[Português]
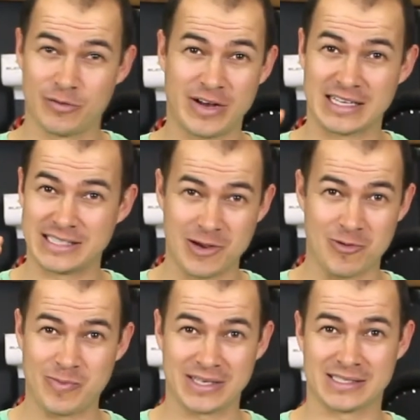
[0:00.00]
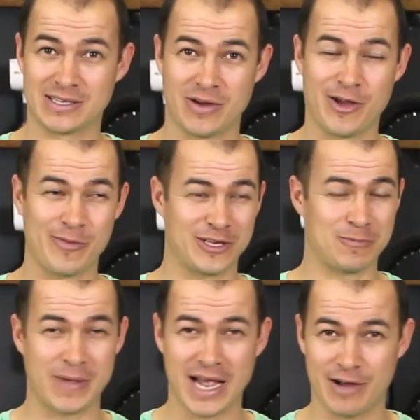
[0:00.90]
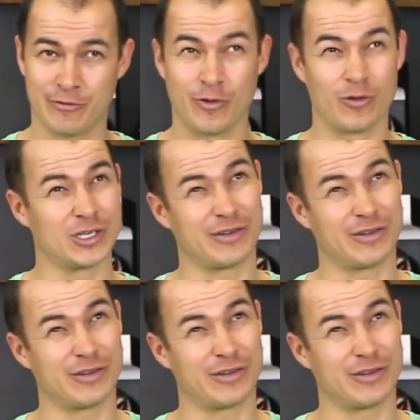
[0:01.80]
fazer a competição realmente pegar fogo